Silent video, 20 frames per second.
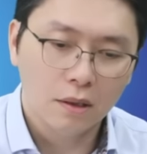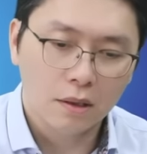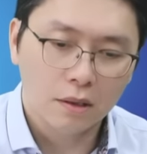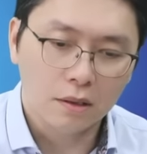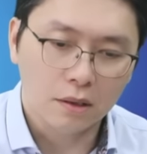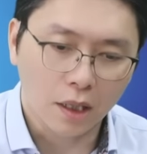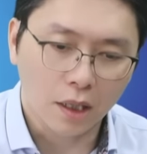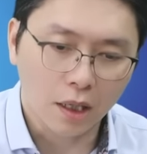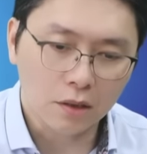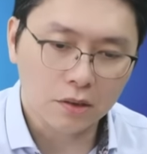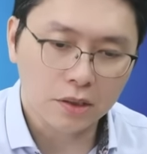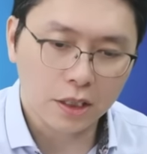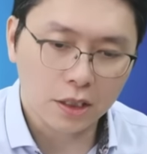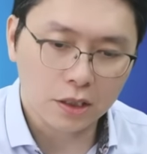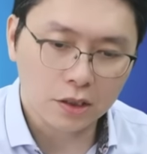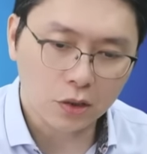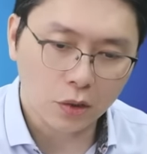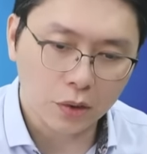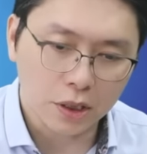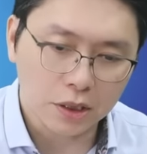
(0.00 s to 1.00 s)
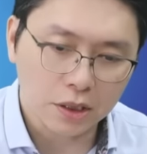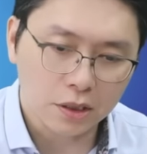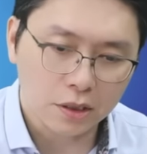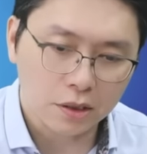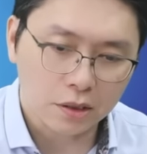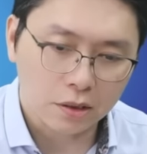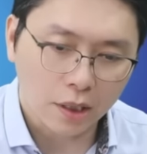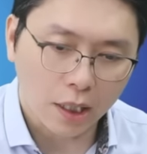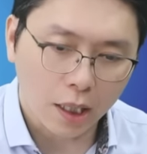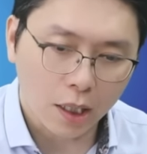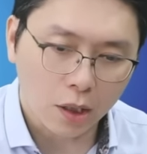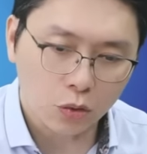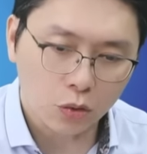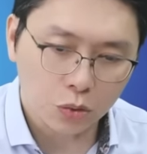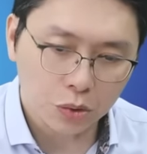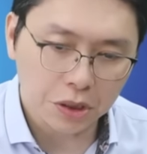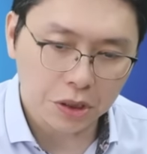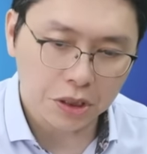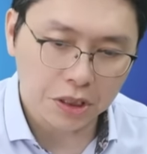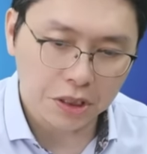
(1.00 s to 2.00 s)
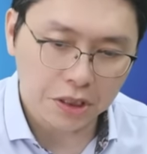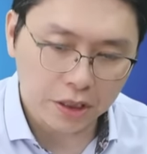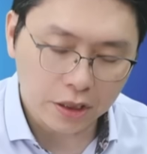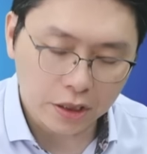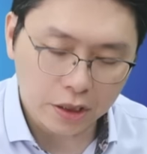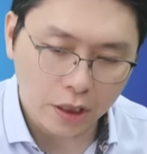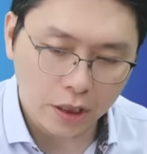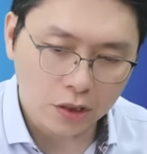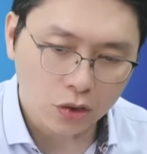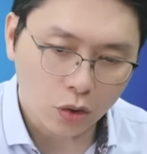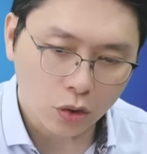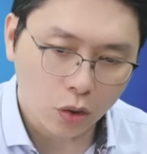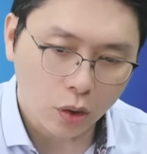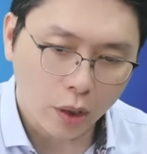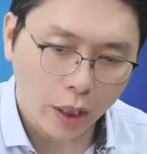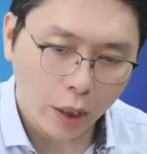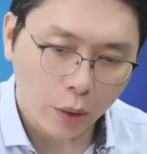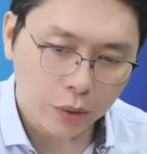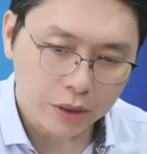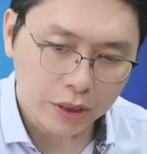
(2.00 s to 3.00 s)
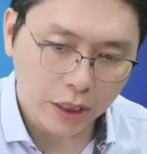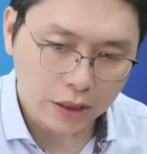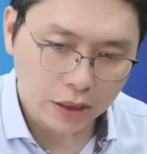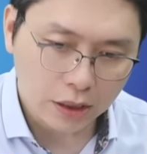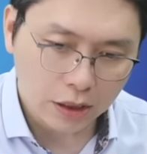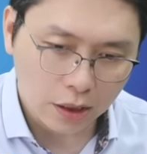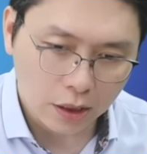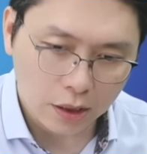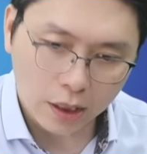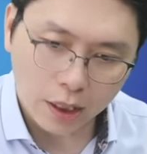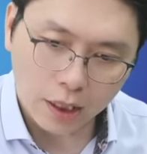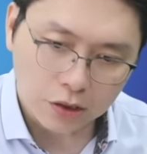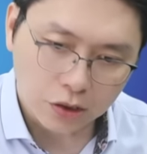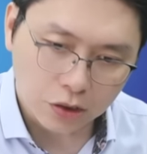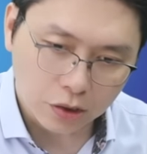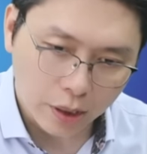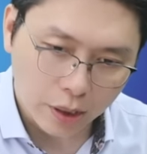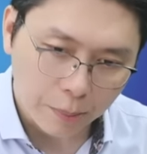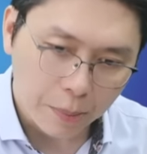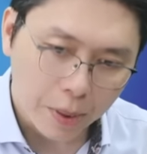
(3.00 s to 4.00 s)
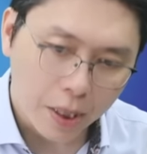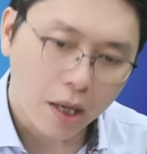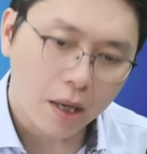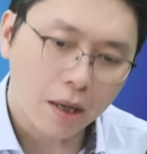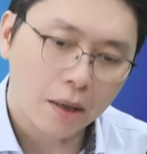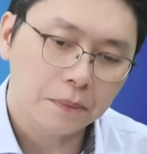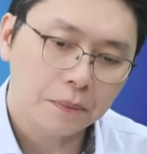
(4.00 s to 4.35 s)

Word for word: 然后第二个重点是，他估计第四季营收还会再季增大概十三帕。